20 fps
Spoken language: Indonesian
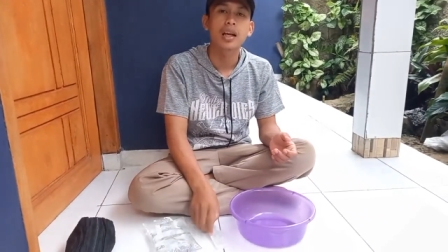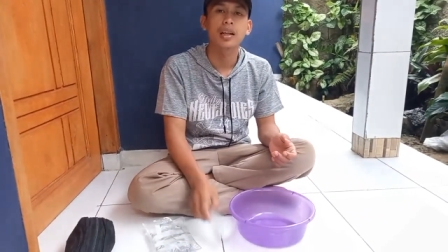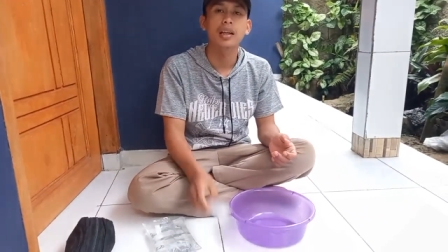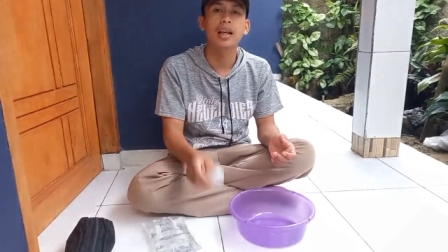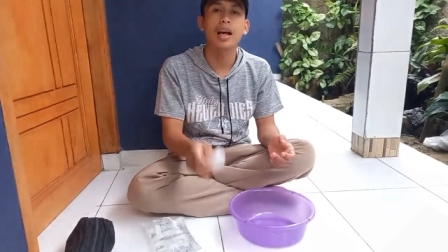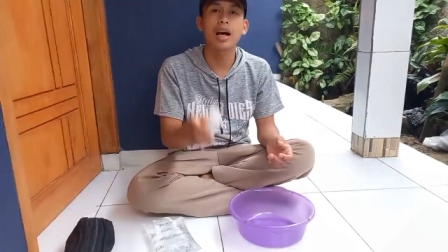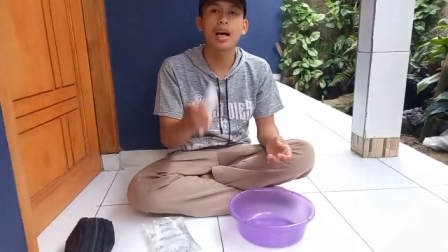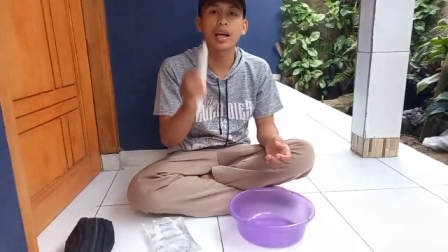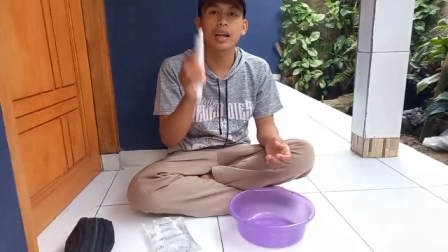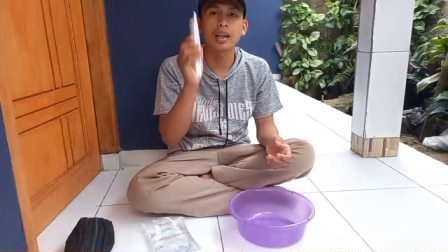
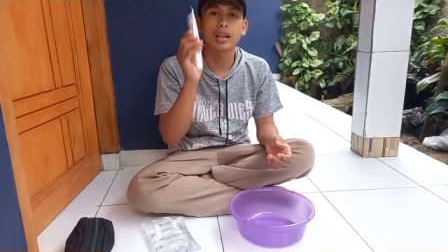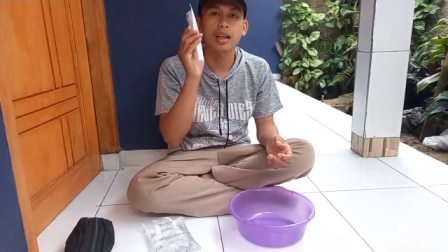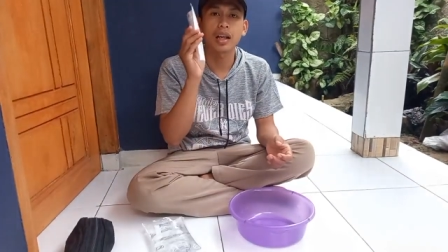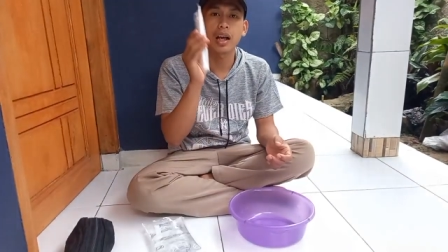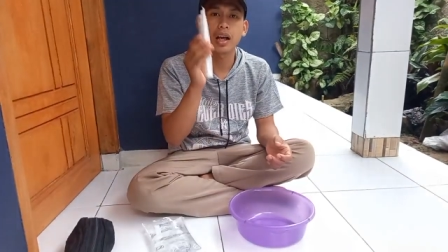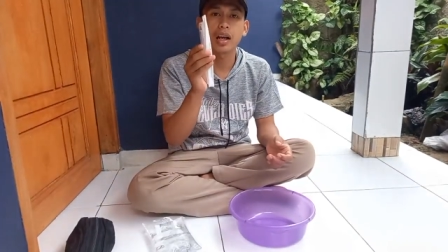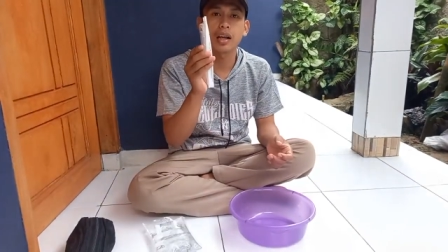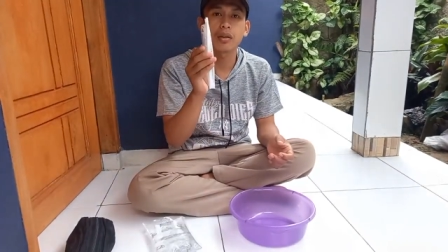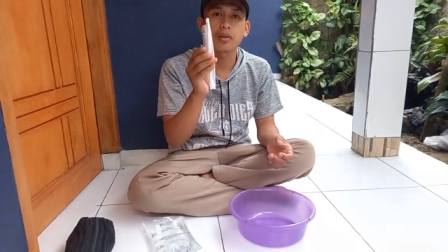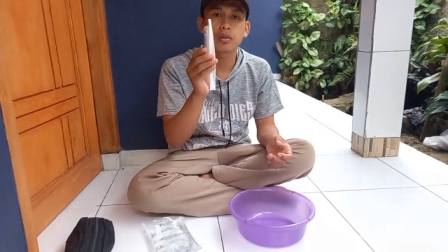dan
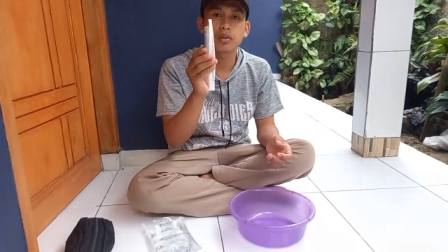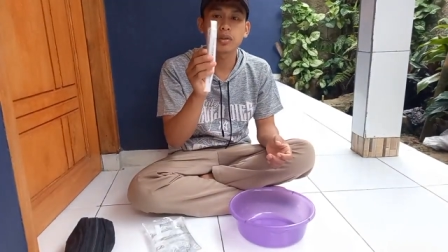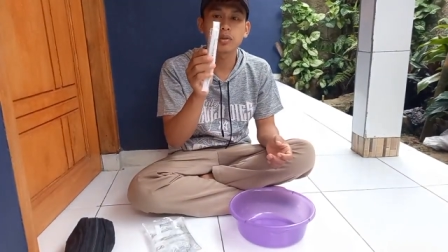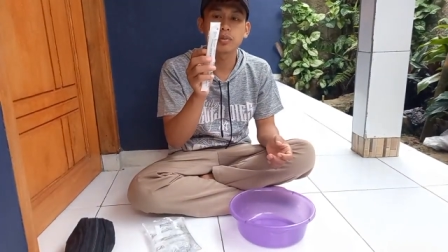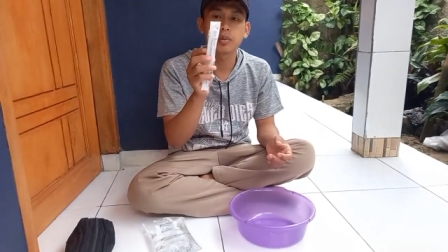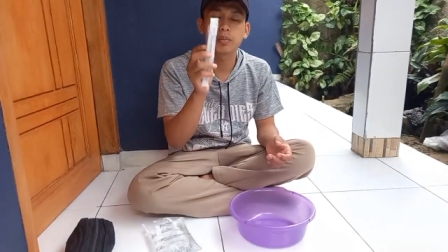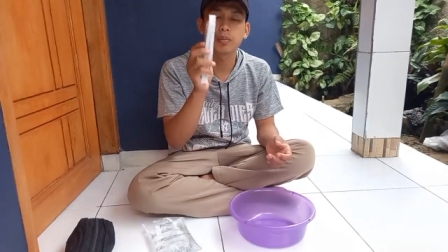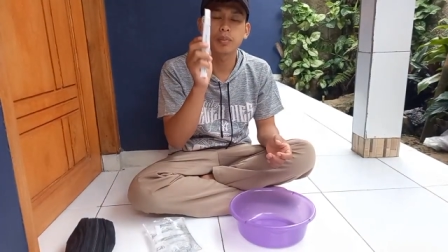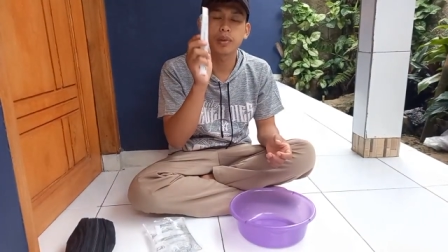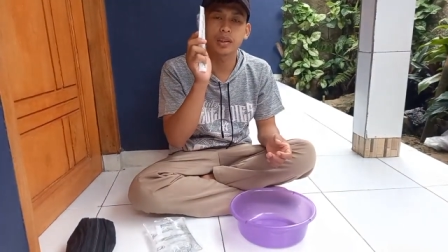harus
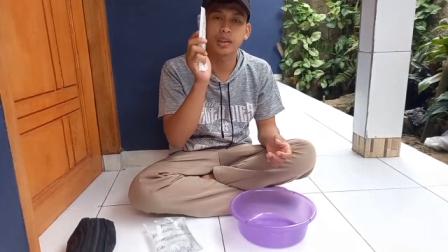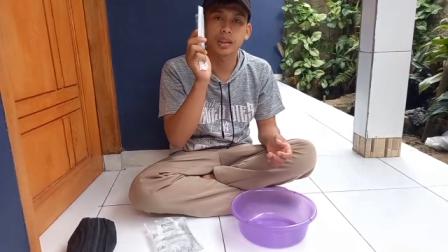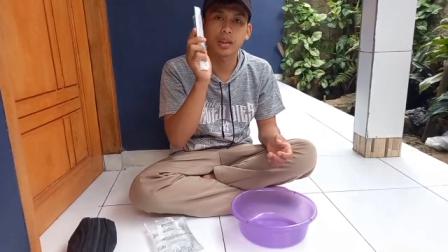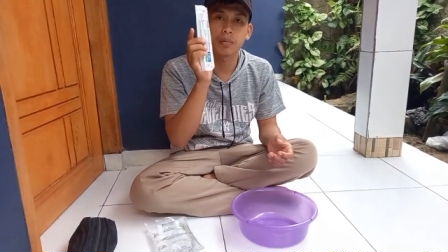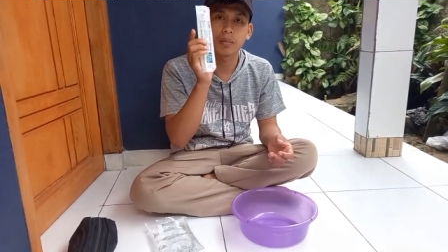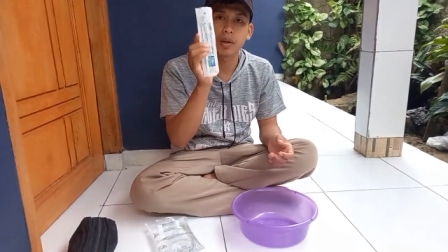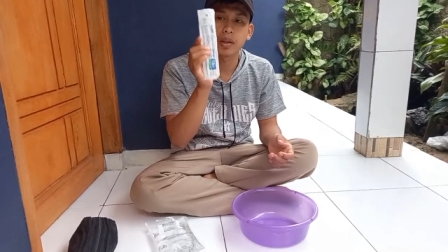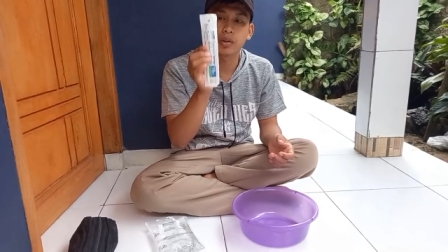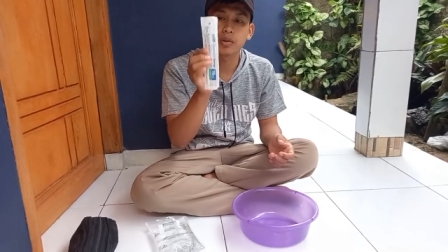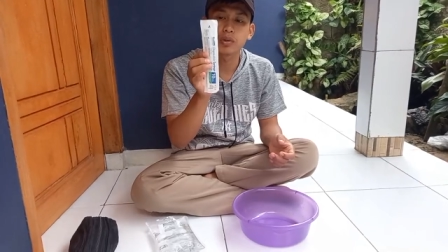mempersiapkan